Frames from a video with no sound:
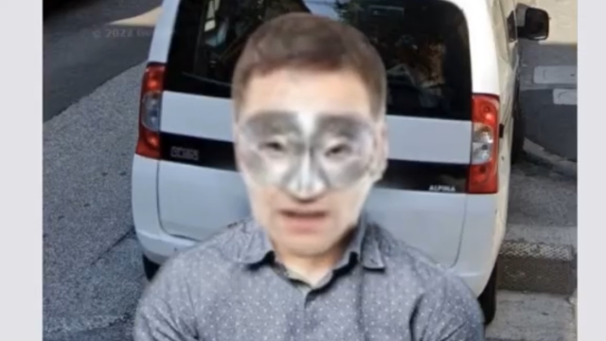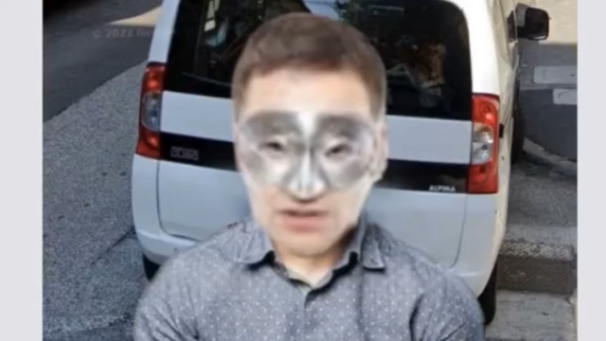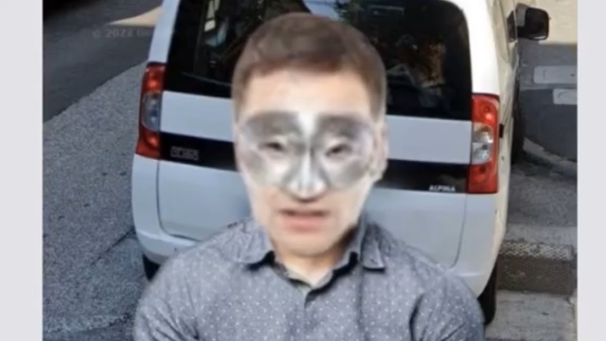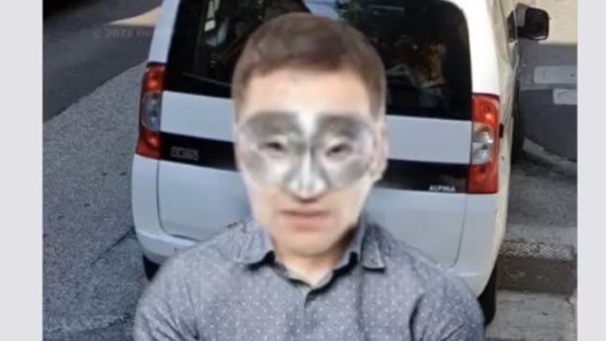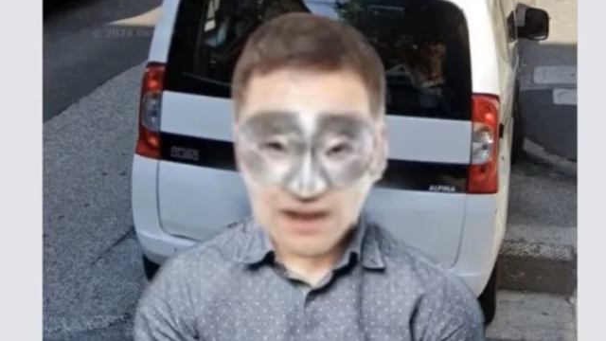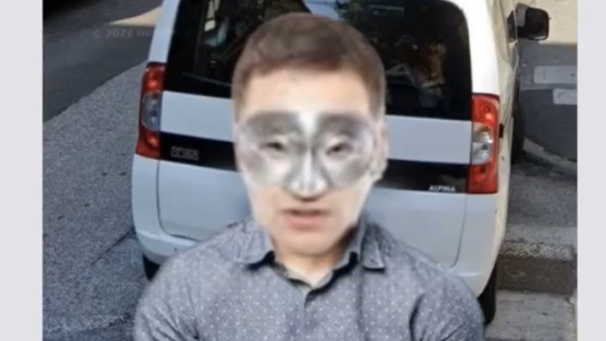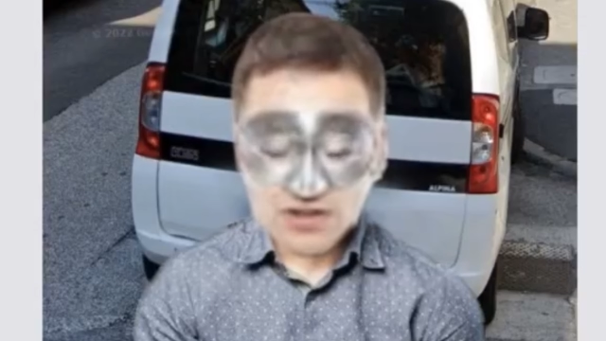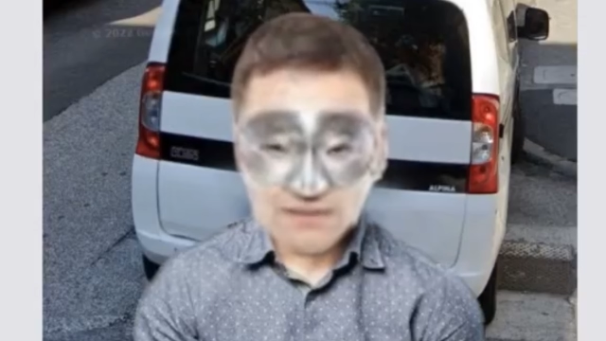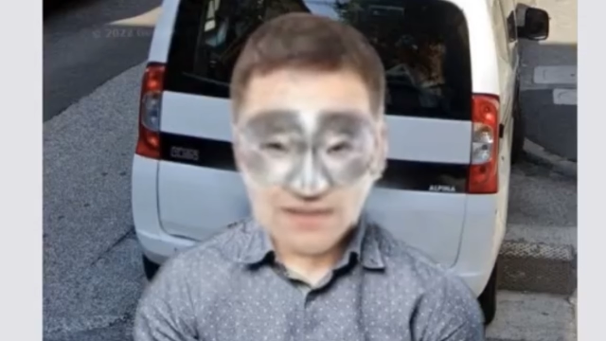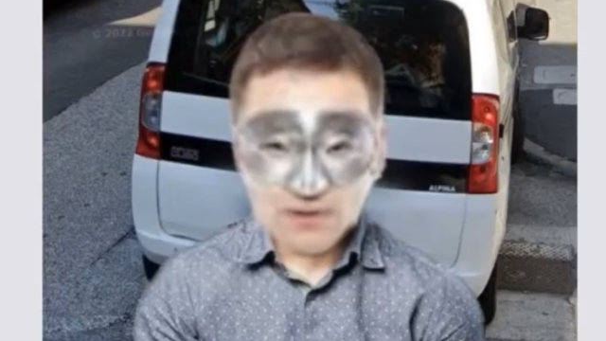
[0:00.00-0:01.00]
Vuoi
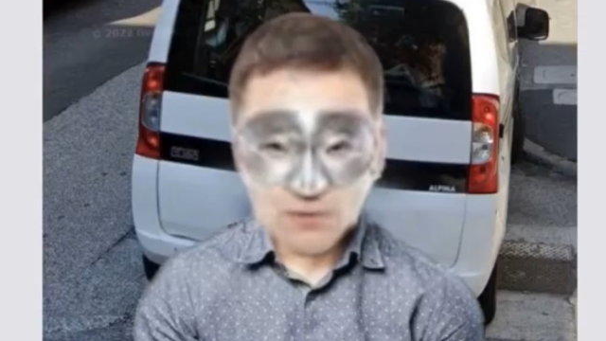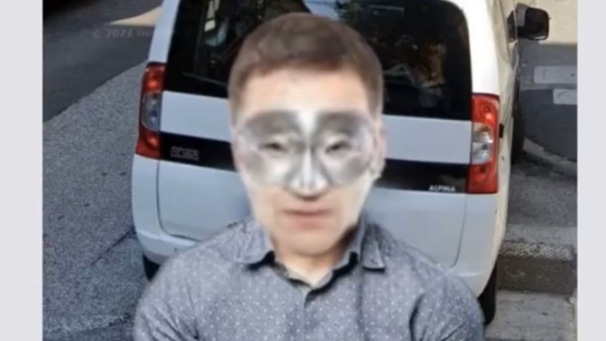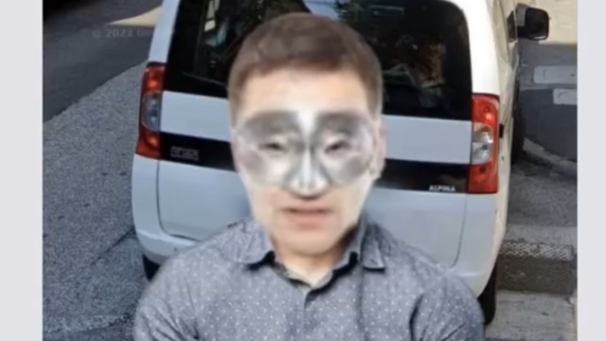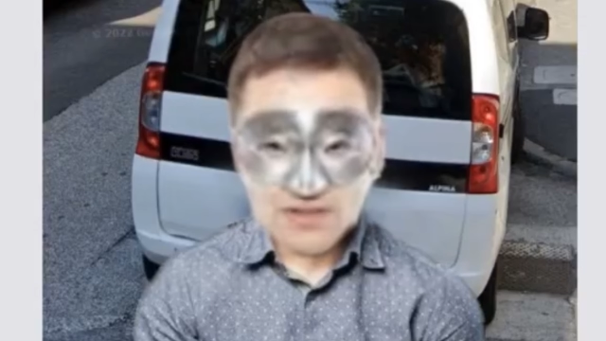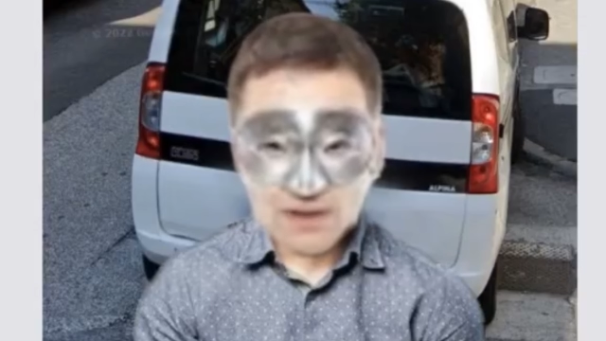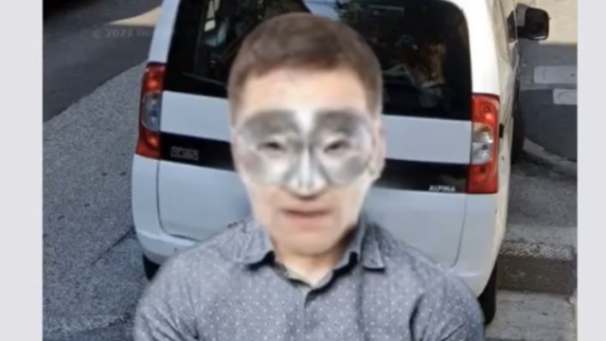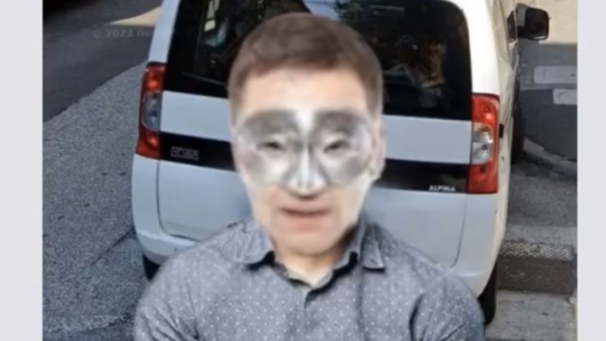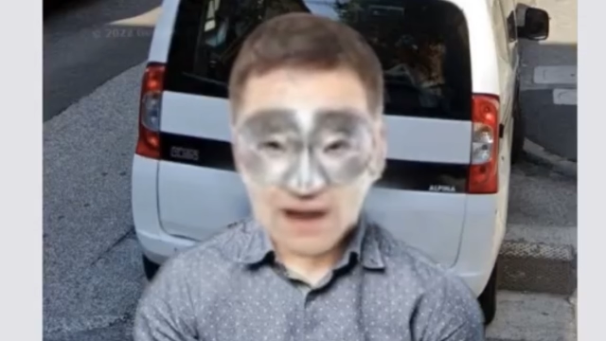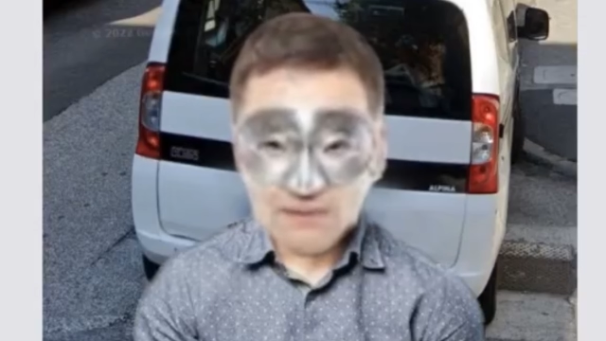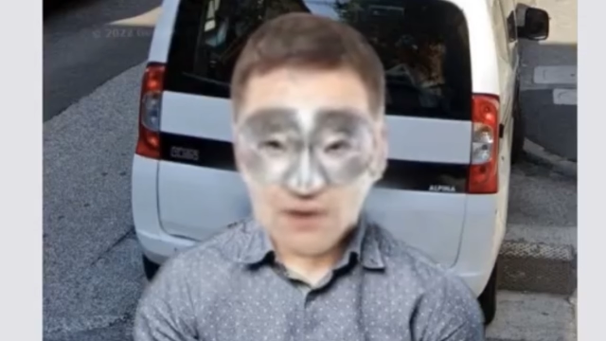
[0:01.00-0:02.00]
lasciare un messaggio
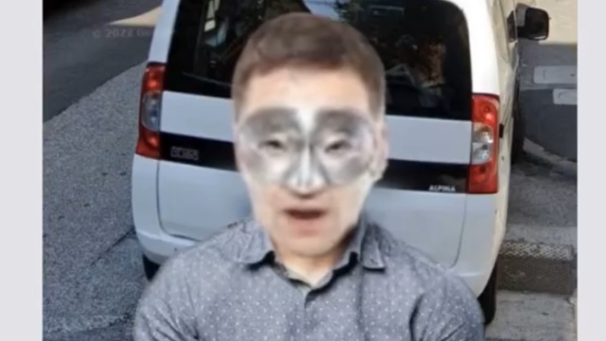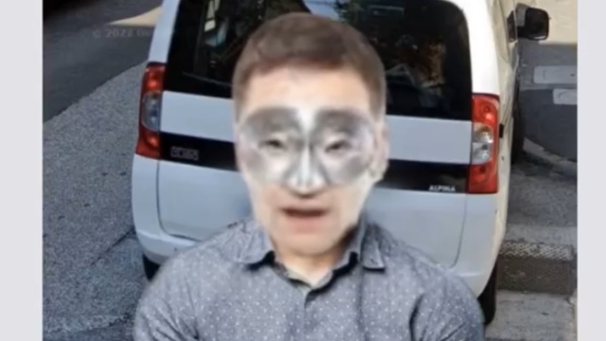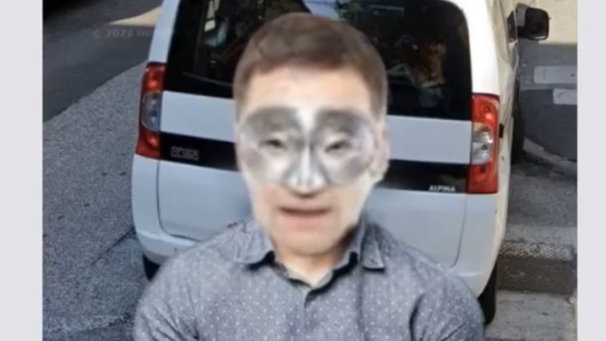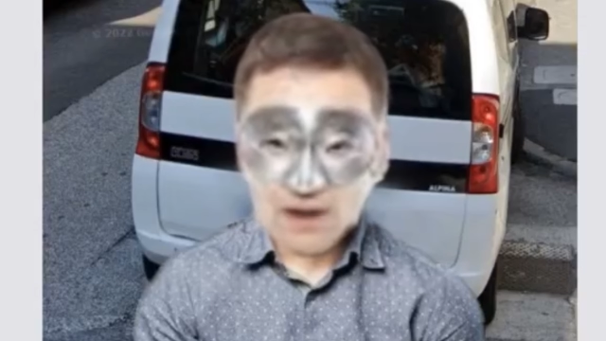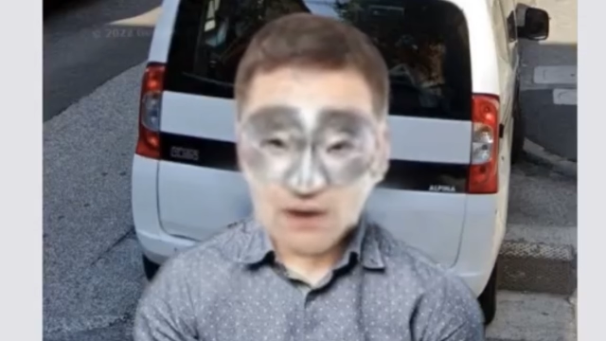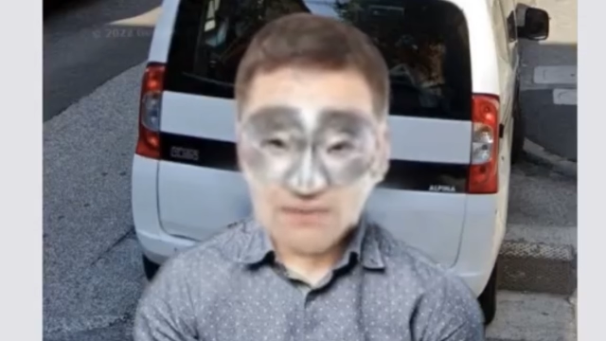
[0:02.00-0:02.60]
nella segreteria